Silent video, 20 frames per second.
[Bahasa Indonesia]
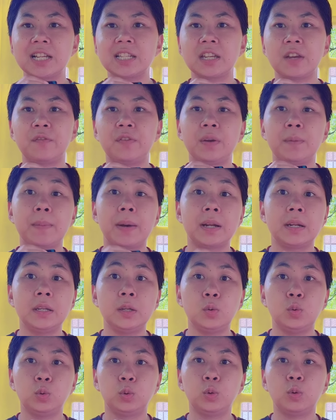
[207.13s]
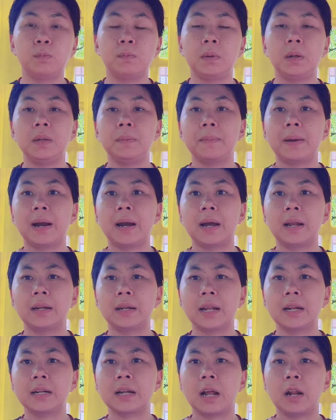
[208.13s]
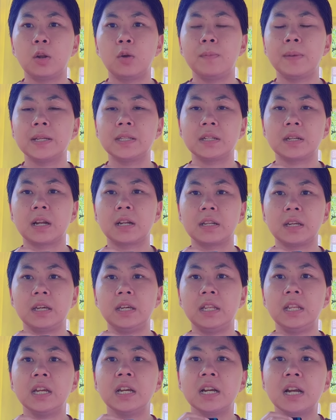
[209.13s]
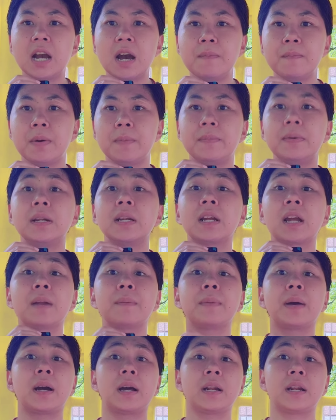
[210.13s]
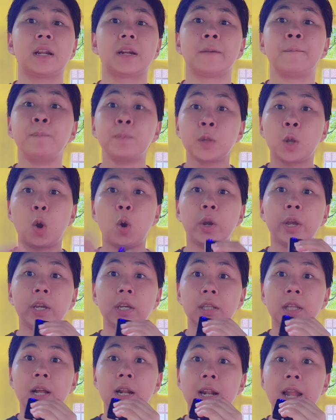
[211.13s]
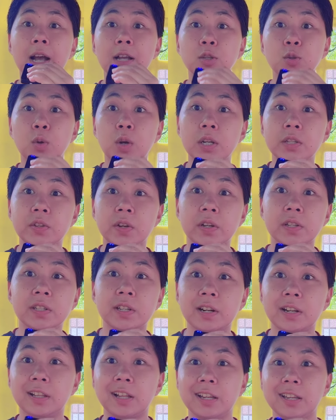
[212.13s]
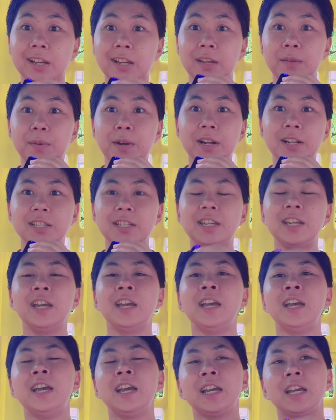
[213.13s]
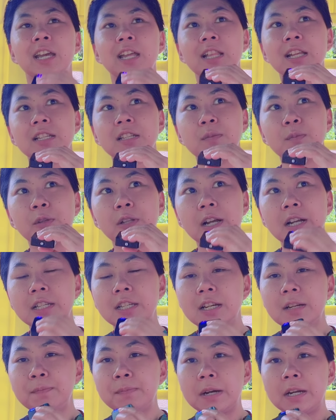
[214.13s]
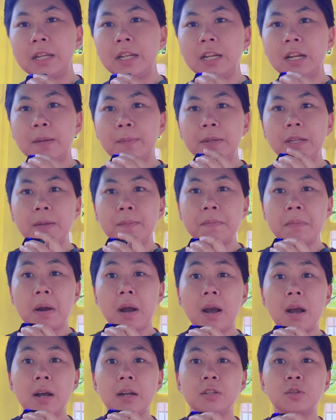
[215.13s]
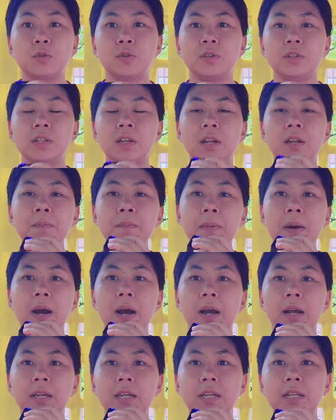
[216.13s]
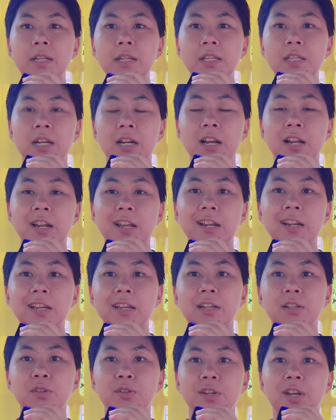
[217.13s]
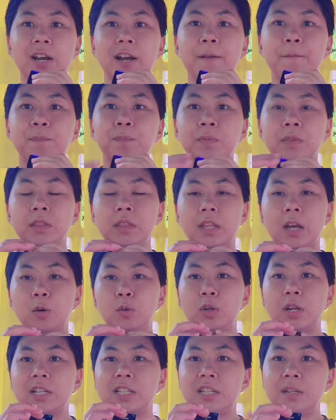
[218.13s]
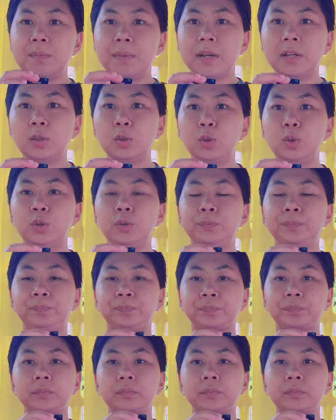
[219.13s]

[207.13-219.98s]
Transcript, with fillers: lah saving money untuk beli makanan kalau majikannya ini nggak memberikan makanan oke kita langsung aja ke ceritanya gimana sih kita sebut aja mbak ini namanya mbak A cuy jadi mbak ini jaga nenek ya cuy ya nah udah cimeng tuh